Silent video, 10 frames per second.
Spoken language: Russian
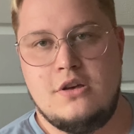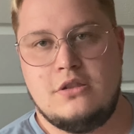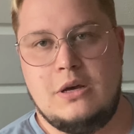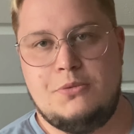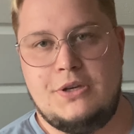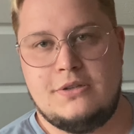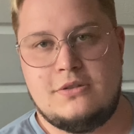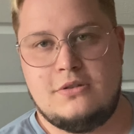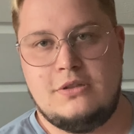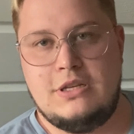Там
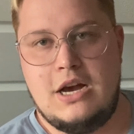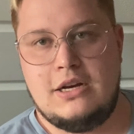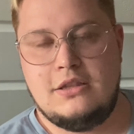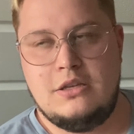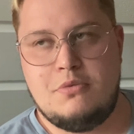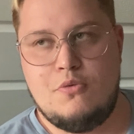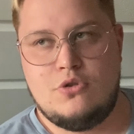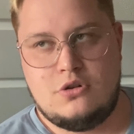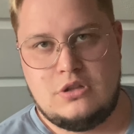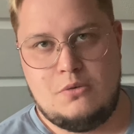есть ягодный, по-моему,
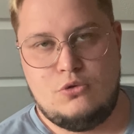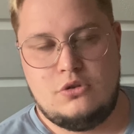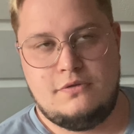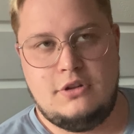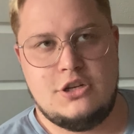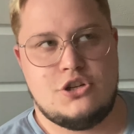там какой-то флеш.